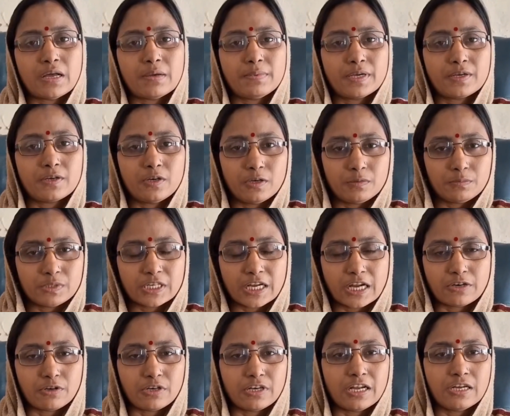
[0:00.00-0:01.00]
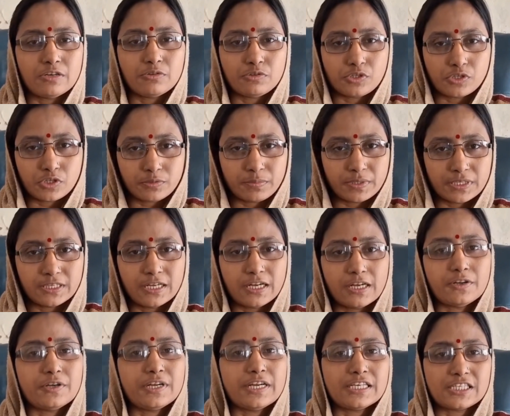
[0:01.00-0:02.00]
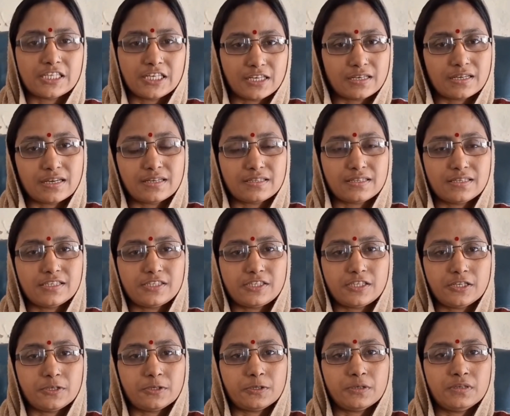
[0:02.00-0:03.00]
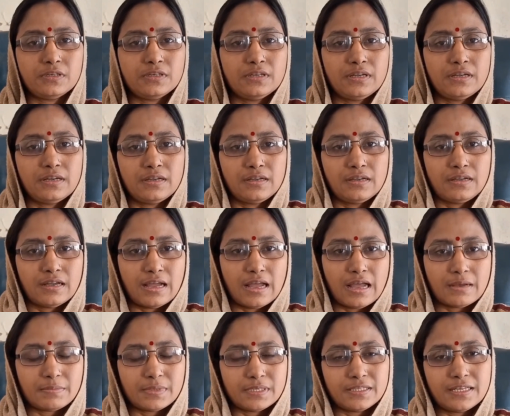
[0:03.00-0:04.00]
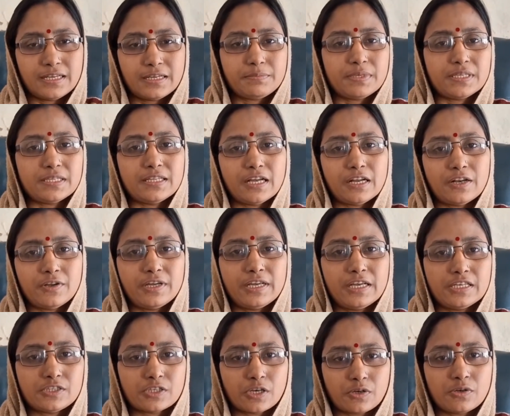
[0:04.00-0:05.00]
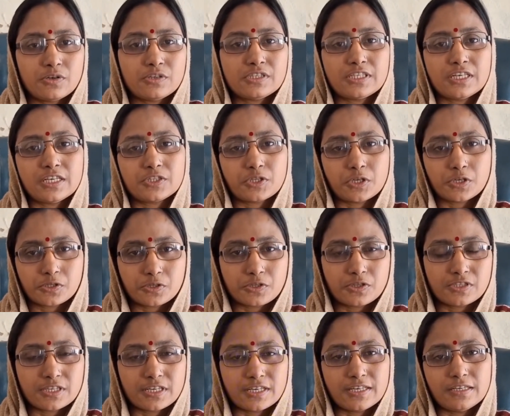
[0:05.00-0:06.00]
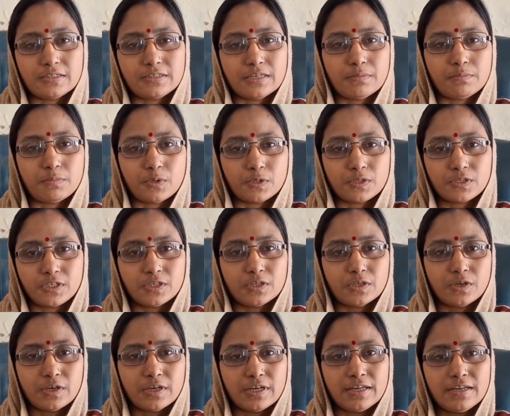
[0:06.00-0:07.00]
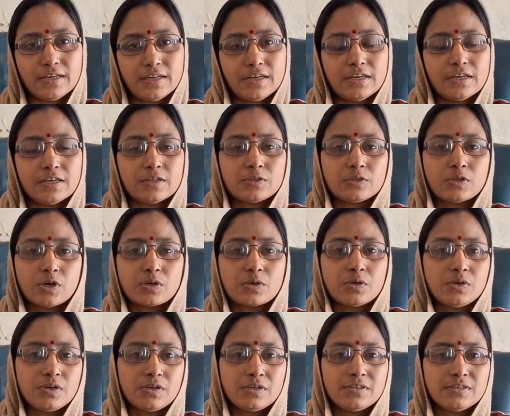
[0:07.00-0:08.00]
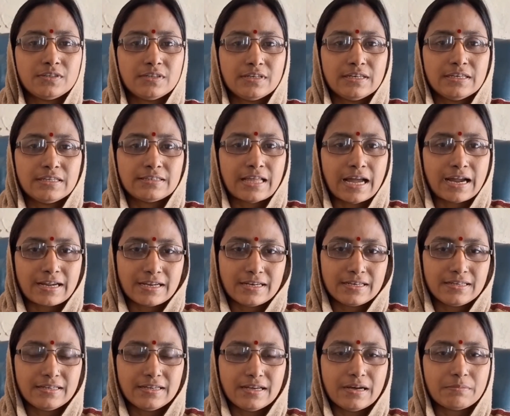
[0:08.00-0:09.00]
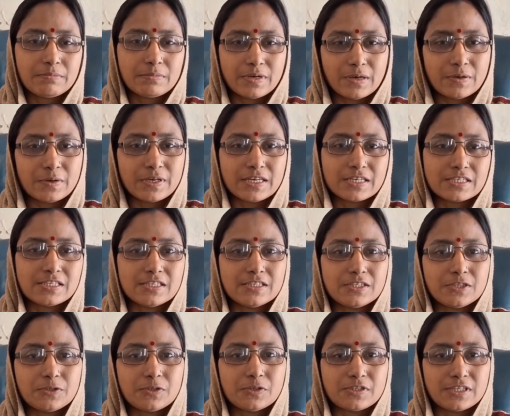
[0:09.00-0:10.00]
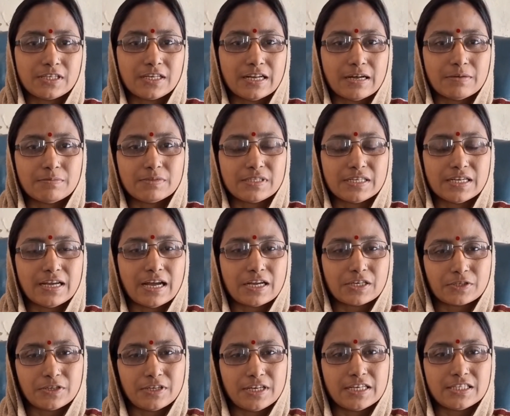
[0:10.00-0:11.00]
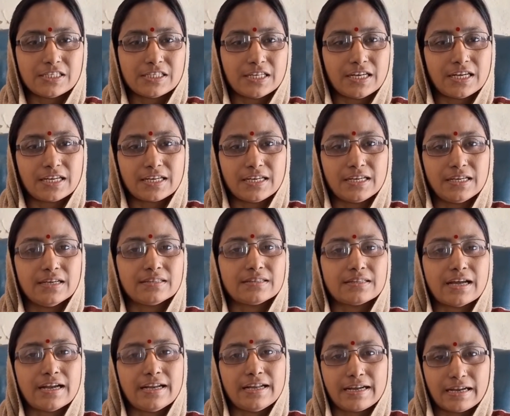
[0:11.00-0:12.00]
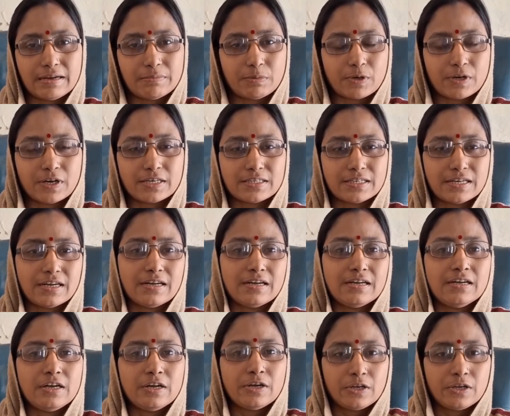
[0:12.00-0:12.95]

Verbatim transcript: মোনা বেগম সাগরনাল উচ্চ বিদ্যালয়ে শিক্ষার্থী ছিল আমাদের বিদ্যালয়ে যখন সে ষষ্ঠ শ্রেণীতে ভর্তি হয় তখন তাকে নিয়ে আমরা অনেক চিন্তিত ছিলাম যে আসলে সে কি তার লেখাপড়াটা